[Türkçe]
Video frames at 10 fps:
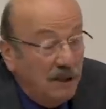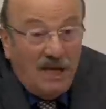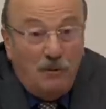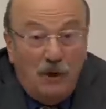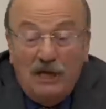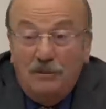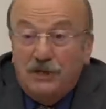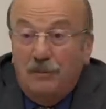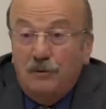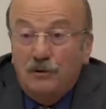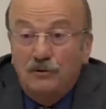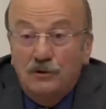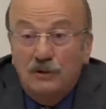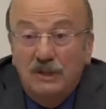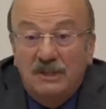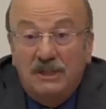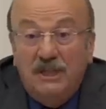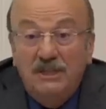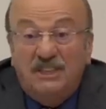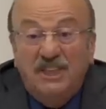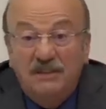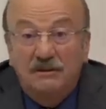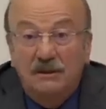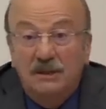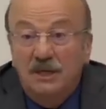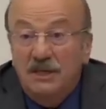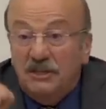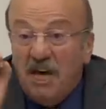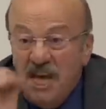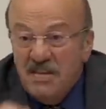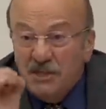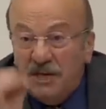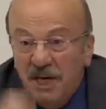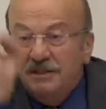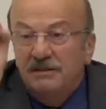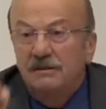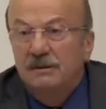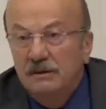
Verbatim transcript: Niye böyle bir şey yapıyorsunuz? Kin, kin, kin, kin.